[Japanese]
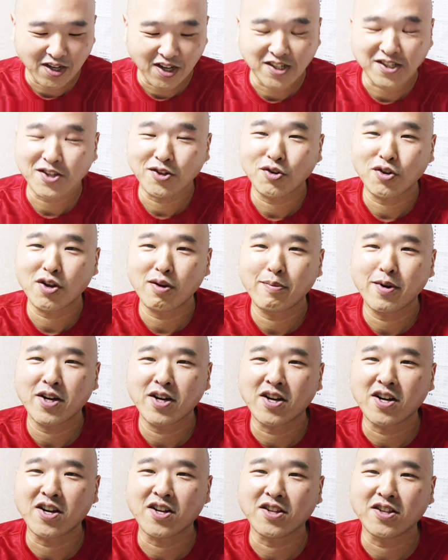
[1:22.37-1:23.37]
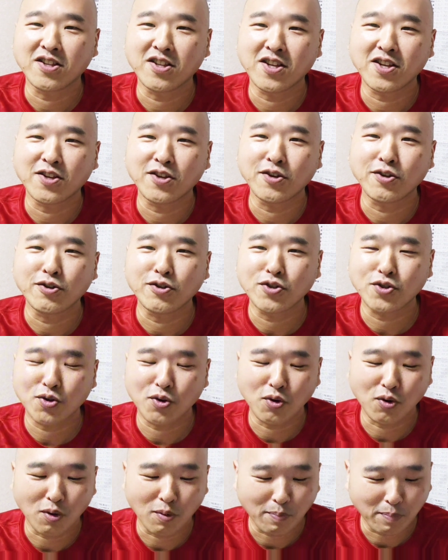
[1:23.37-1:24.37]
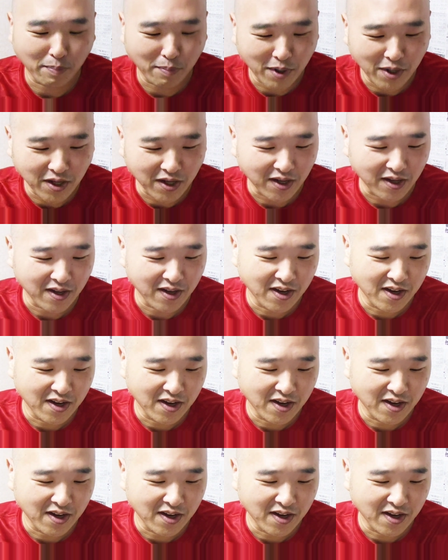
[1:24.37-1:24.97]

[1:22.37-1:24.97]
朝乃山が勝って9勝6敗。